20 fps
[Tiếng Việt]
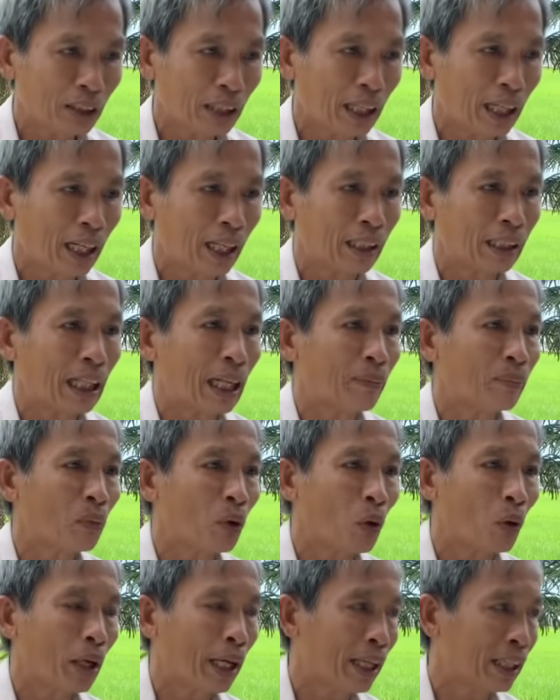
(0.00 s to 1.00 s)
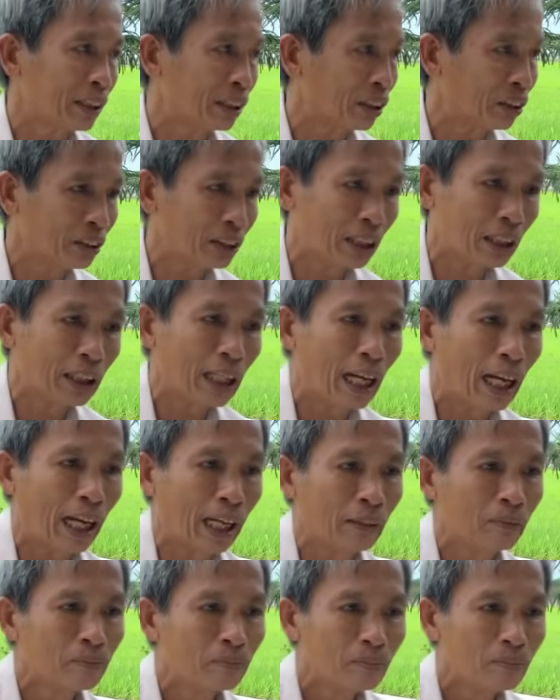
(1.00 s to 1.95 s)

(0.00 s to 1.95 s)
ca nam mô hai chữ di đà